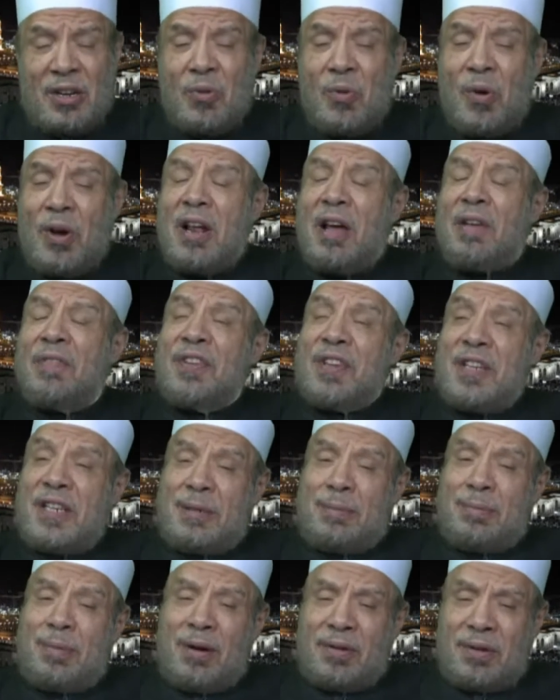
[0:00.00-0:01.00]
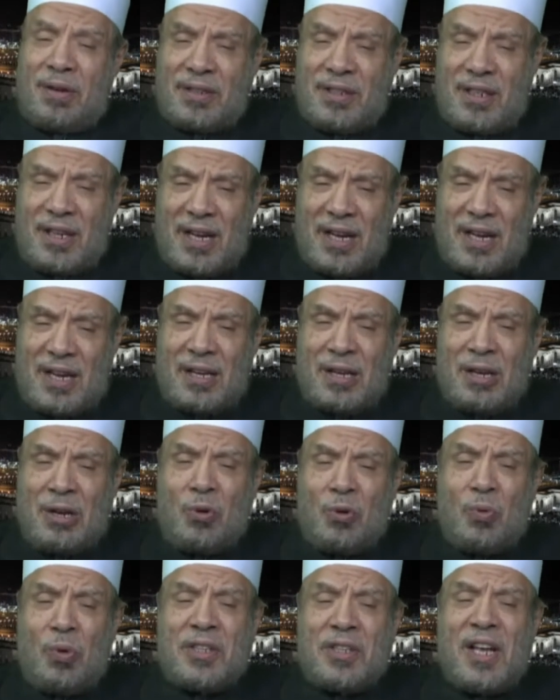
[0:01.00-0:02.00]
ولا في عمارتها
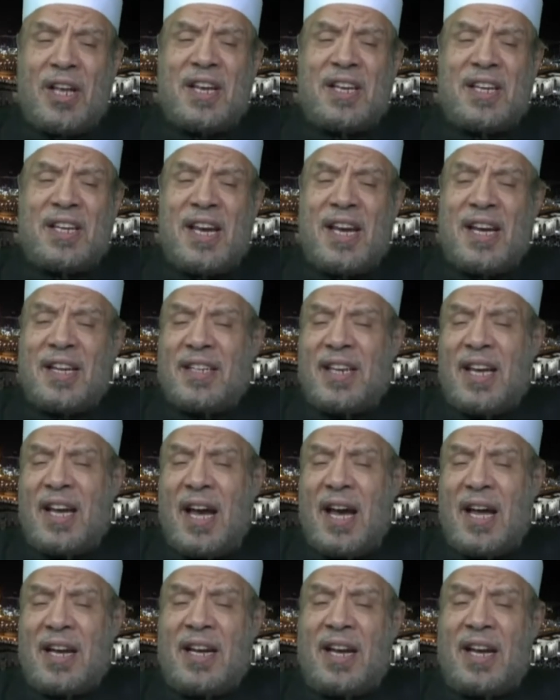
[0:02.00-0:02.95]
وتهيئتها